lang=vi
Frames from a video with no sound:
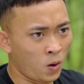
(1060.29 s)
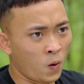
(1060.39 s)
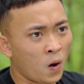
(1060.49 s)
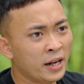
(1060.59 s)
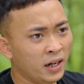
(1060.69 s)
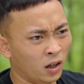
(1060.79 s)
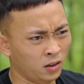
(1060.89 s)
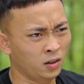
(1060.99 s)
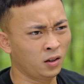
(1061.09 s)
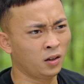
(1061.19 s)
nó đi được
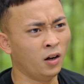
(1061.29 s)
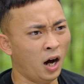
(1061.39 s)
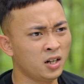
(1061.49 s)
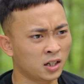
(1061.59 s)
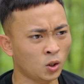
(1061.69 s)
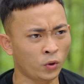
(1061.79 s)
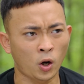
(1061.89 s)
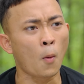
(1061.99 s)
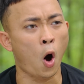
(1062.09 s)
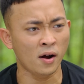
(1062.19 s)
nửa đường xong rồi
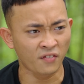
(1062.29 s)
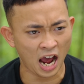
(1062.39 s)
nó bỏ em